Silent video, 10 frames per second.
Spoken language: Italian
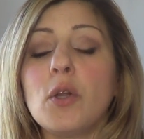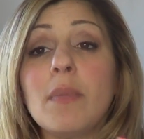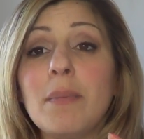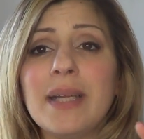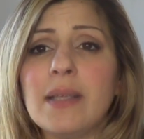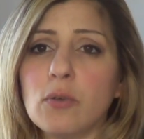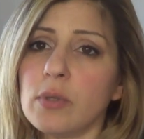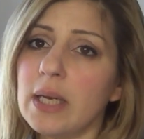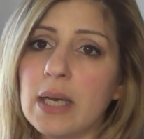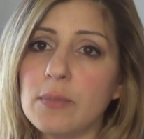normalmente
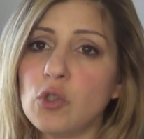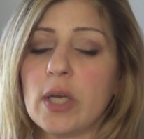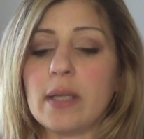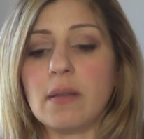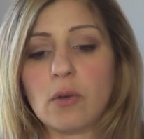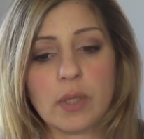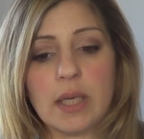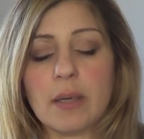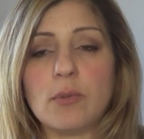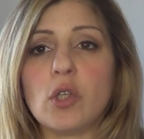con delle camicette, con
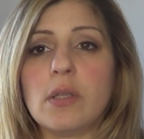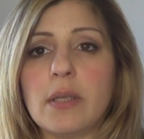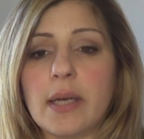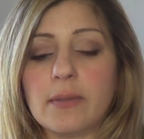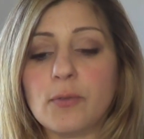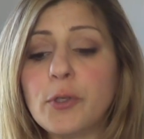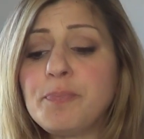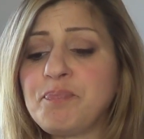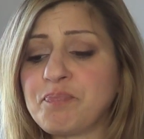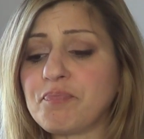delle camicette
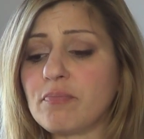dentro